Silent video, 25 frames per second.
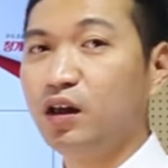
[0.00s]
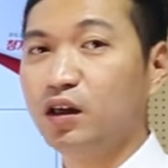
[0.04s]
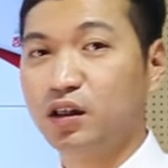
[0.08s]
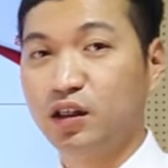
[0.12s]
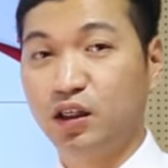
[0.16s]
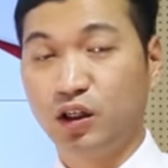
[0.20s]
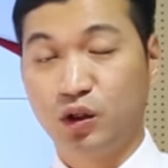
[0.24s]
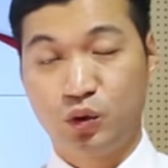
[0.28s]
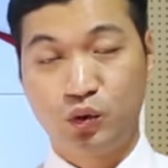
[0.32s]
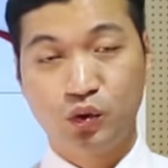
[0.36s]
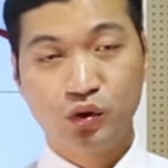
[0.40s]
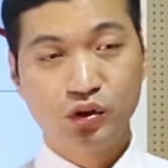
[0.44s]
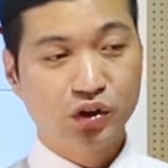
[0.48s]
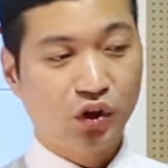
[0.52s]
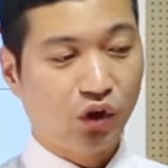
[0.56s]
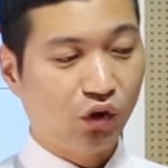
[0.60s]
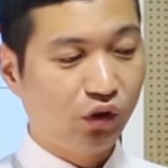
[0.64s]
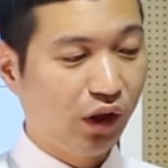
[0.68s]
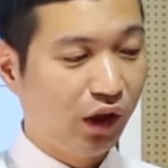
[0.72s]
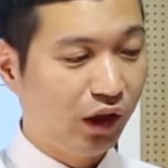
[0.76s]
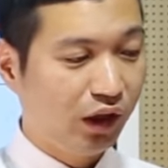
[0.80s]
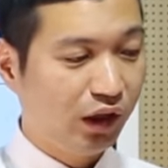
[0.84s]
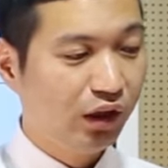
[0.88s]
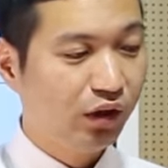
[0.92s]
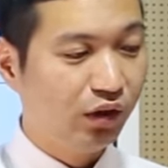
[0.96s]
그리고
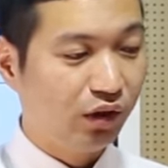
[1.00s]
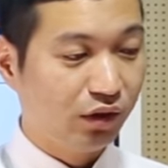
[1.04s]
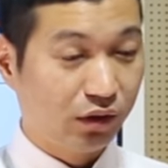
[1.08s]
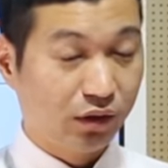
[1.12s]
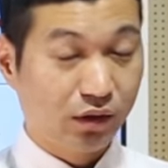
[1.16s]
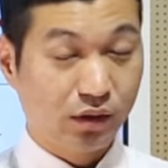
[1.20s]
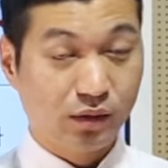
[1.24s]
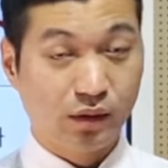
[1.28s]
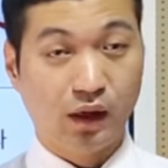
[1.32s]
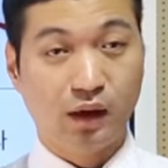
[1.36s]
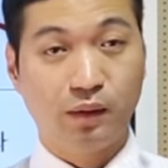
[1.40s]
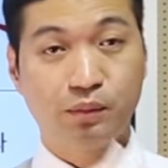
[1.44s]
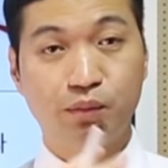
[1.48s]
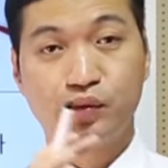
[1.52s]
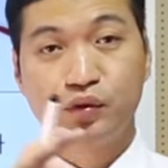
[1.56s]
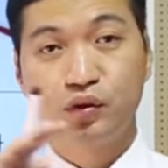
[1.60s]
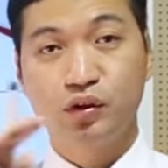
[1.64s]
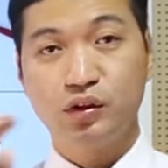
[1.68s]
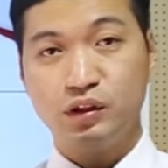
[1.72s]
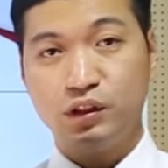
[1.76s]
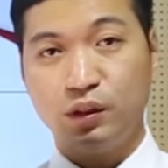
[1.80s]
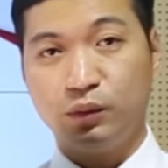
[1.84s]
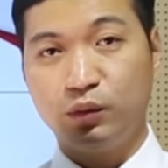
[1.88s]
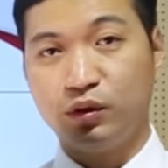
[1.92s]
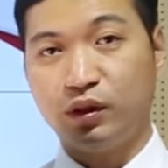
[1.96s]
전에 1월, 앞으로
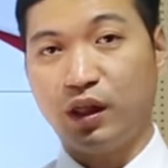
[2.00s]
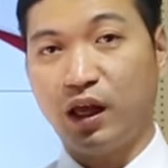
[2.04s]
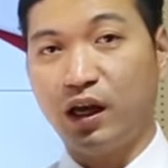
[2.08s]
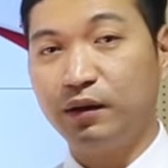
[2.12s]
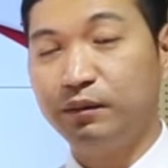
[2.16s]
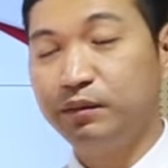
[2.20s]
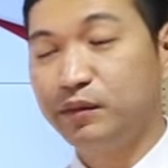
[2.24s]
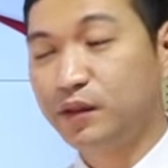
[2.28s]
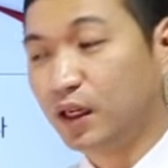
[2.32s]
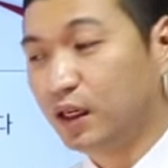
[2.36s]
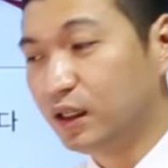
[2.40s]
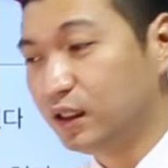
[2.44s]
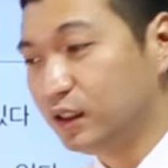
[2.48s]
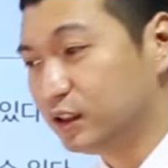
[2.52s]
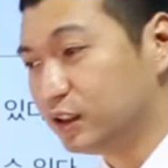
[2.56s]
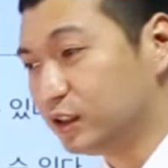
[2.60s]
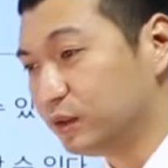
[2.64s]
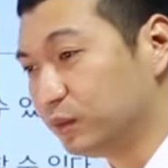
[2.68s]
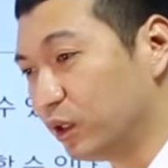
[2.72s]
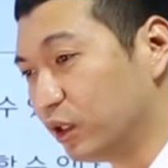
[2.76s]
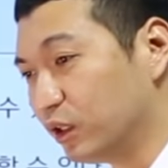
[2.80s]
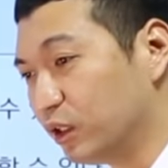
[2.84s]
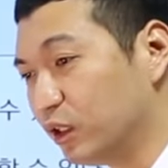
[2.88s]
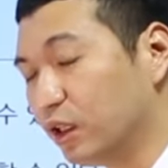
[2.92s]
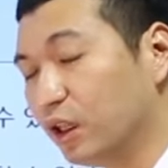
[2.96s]
이제 뭐 다음 달이
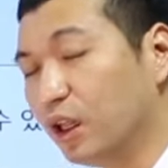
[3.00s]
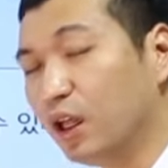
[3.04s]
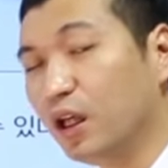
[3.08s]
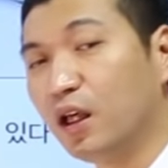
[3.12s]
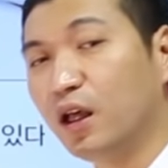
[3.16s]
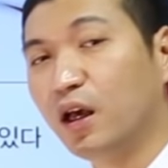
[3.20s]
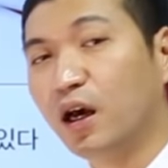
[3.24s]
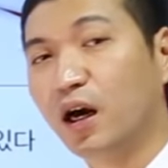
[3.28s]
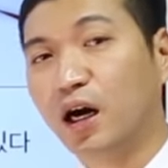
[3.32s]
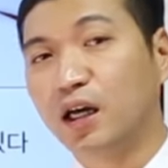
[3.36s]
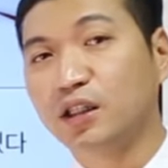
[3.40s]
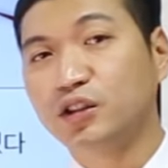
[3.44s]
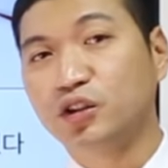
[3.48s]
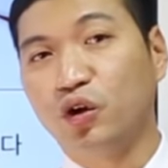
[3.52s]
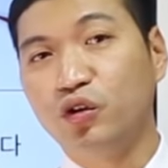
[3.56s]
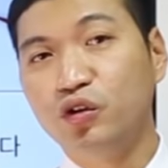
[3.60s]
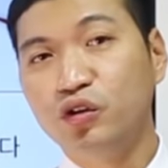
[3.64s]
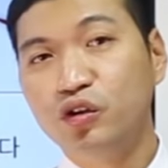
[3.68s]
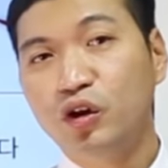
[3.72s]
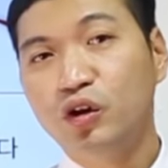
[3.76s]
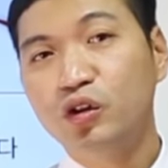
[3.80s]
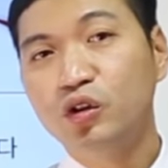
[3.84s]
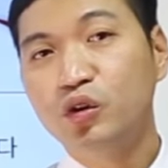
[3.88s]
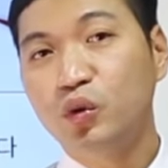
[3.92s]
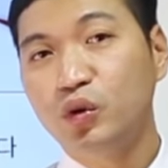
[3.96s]
있으면은 아,
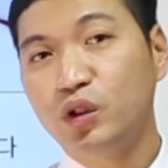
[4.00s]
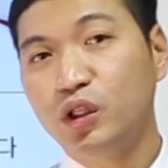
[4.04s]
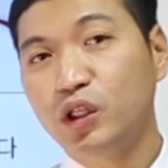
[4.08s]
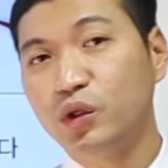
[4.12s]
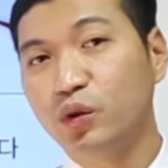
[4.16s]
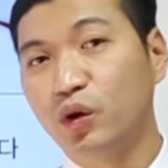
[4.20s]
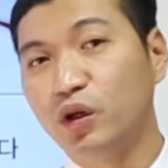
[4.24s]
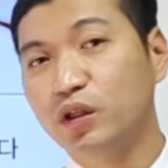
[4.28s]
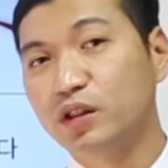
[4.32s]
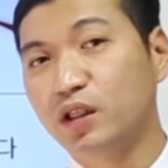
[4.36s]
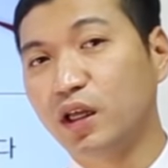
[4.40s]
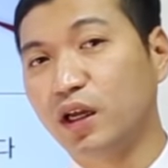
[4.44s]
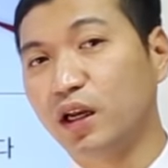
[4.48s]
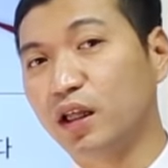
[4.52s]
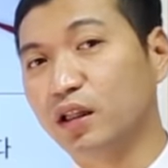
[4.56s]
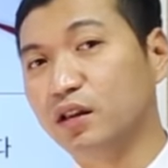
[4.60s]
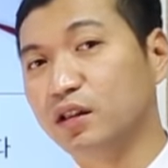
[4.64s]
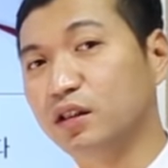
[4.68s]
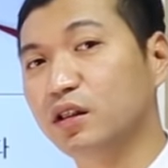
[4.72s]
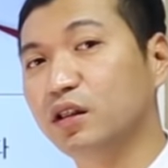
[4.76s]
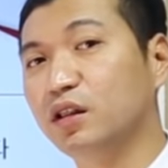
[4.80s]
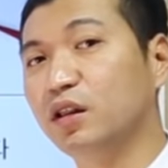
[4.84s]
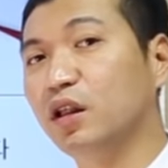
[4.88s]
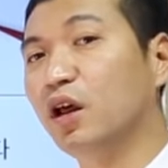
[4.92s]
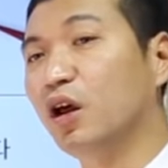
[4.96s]
전년도 2월
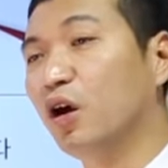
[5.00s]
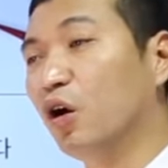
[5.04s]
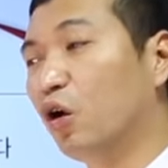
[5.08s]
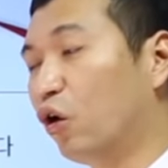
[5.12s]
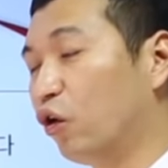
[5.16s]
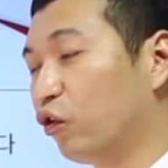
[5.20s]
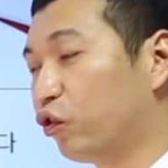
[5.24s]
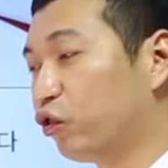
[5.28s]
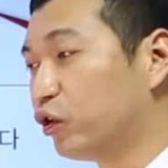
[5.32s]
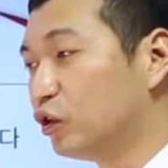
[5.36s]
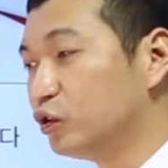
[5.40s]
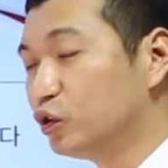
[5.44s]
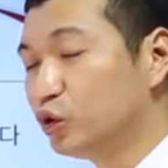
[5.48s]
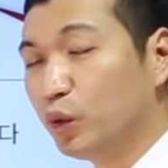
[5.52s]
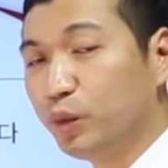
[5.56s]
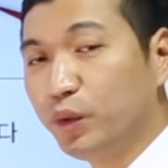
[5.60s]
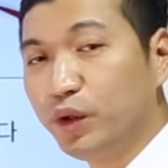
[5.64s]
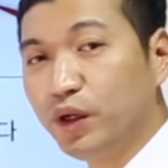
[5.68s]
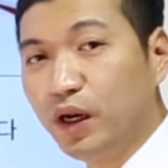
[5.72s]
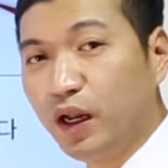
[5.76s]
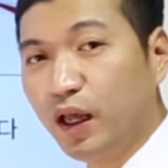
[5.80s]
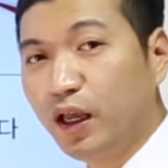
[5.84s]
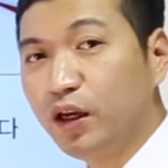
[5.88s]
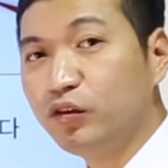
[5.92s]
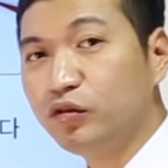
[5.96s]
달에는 어떤
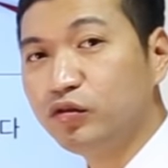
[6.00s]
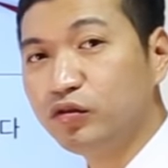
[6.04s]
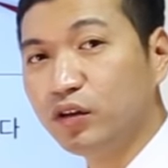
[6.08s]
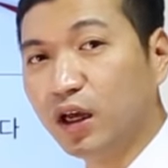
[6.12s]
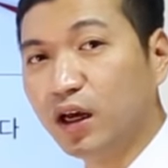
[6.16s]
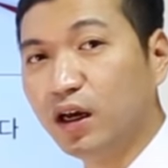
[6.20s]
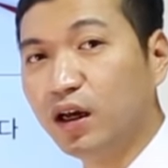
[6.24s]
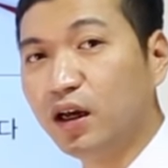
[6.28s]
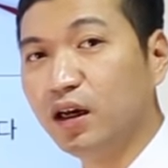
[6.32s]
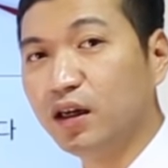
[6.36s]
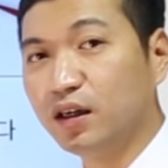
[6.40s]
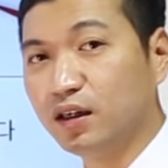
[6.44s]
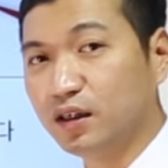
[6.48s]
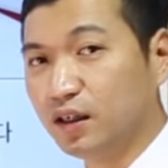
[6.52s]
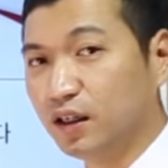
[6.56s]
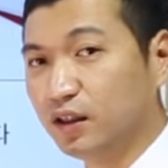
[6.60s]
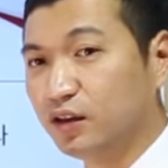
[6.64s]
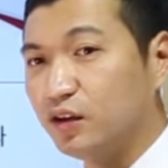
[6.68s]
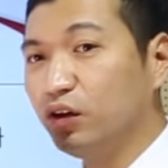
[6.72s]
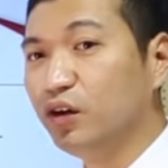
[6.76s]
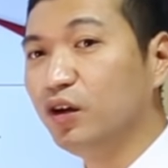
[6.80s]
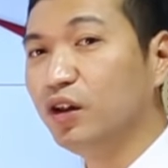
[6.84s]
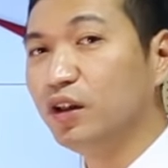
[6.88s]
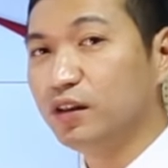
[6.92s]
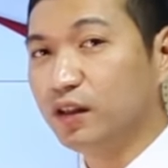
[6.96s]
소비를 했구나.
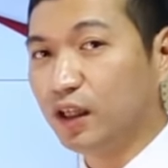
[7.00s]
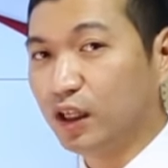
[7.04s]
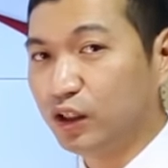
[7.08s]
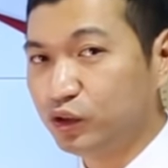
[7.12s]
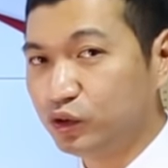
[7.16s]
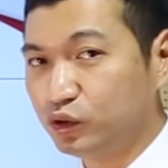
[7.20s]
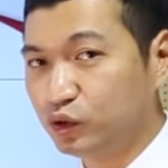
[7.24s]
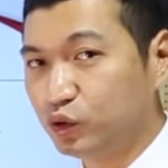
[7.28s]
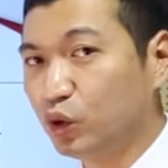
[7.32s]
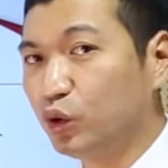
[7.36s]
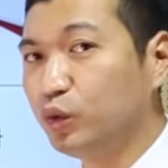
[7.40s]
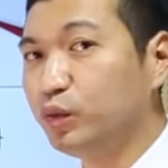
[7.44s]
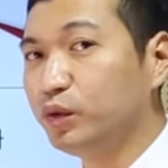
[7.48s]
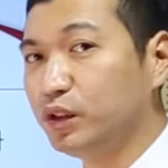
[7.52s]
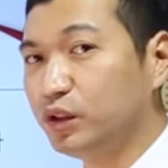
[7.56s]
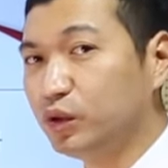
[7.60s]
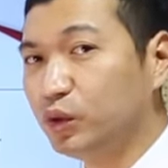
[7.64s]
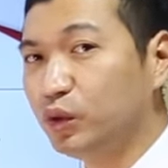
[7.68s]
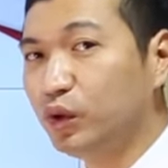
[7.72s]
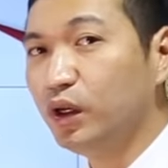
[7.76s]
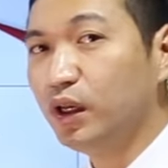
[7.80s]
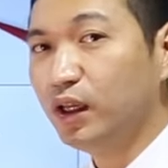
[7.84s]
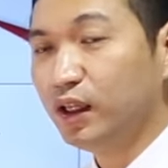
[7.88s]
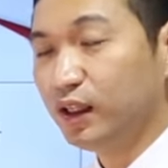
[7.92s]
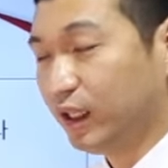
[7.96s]
그래서 대충
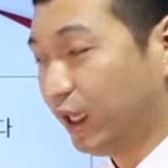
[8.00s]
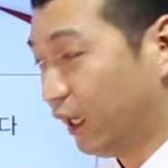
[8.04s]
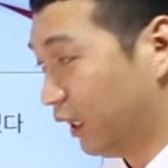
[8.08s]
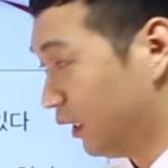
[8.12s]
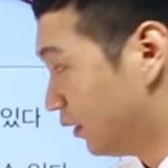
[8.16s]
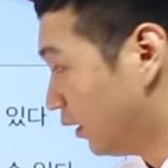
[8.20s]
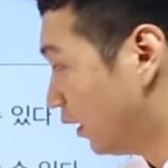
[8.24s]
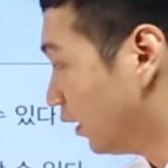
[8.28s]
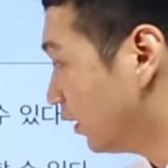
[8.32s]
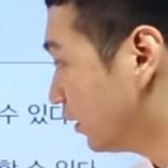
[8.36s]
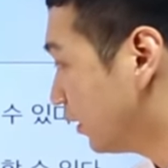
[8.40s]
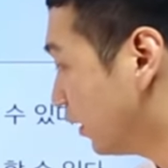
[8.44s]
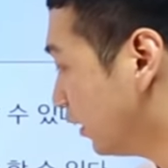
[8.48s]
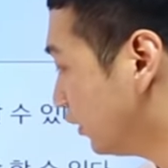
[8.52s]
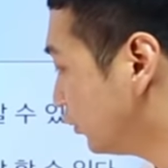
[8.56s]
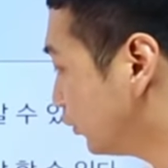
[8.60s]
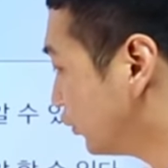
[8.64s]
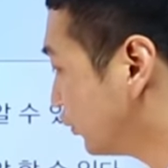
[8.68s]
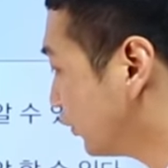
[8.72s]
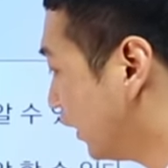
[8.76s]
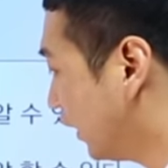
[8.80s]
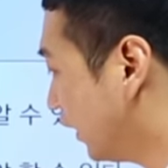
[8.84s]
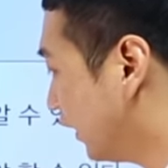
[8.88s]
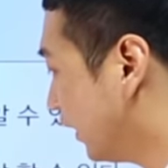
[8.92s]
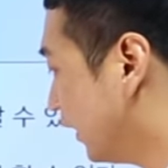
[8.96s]
소비도 예상을 할
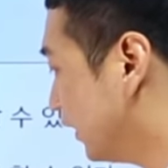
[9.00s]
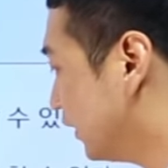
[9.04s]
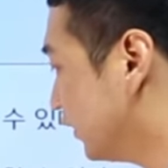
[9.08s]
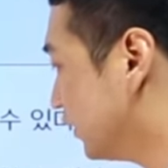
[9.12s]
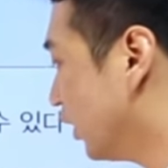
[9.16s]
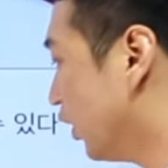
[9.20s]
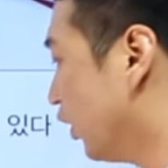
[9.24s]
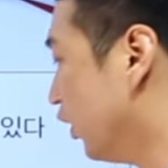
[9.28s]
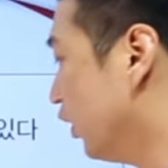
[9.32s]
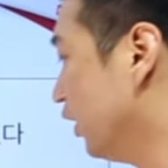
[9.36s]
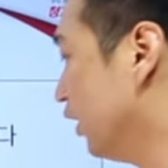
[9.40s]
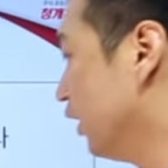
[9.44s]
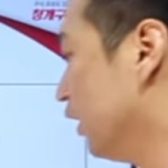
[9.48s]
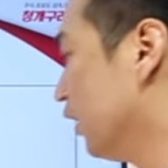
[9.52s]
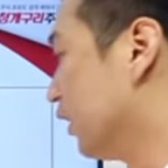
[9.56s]
수가 있겠죠.